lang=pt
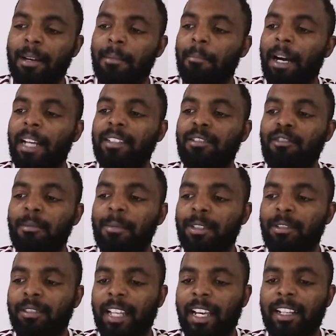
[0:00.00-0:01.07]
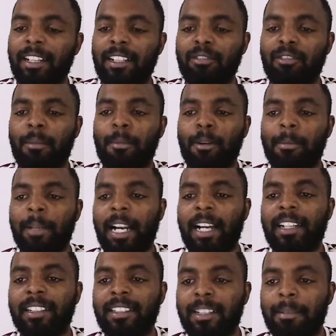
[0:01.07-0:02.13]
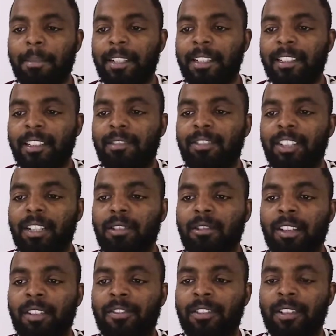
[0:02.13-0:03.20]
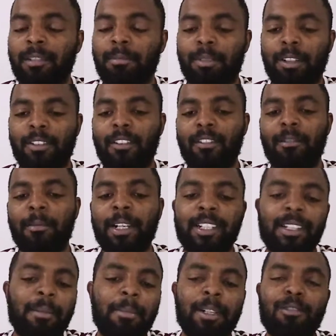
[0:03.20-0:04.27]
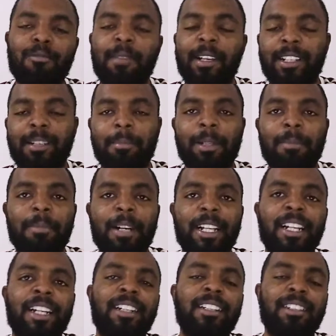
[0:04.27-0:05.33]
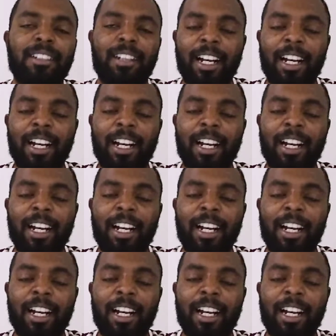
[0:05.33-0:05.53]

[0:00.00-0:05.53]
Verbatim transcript: mas a comissão técnica do Abel Braga se apresenta no dia 9, provavelmente já para começar a preparar.